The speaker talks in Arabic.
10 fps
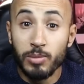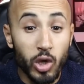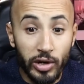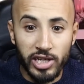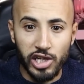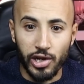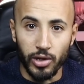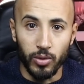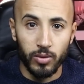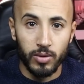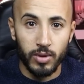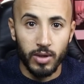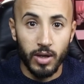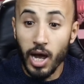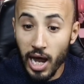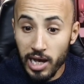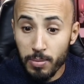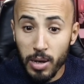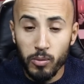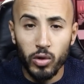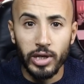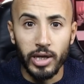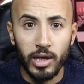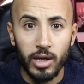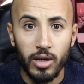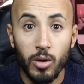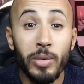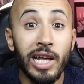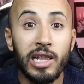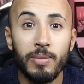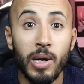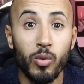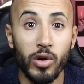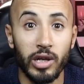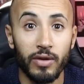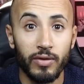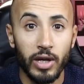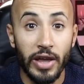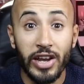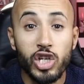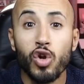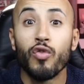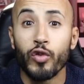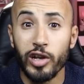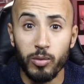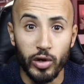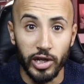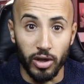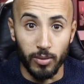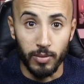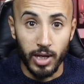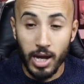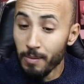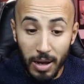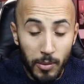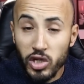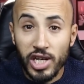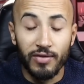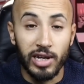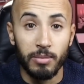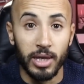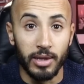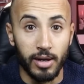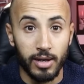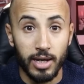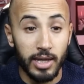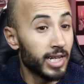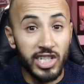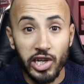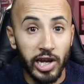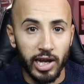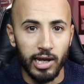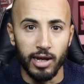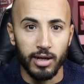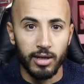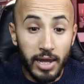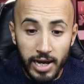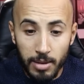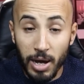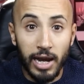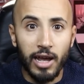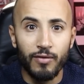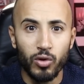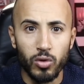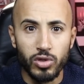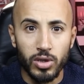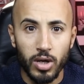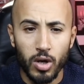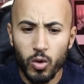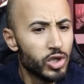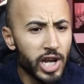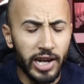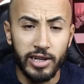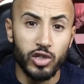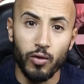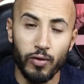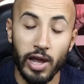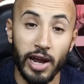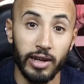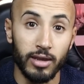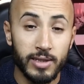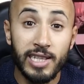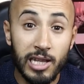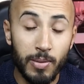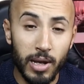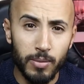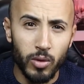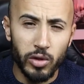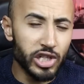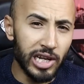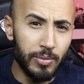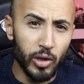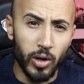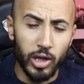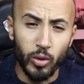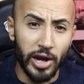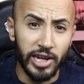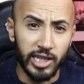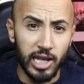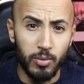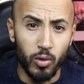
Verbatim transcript: مشاو كيجريو حل الباب مدير من عند الباب واقف كيشوف قلبه كيضرب ما عمرو شاف داك المنظر داكشي كيخلع دريه معلقه في الدوش وجهك كيشوف الحيط سد الباب ورجع البيرو عنده عيط على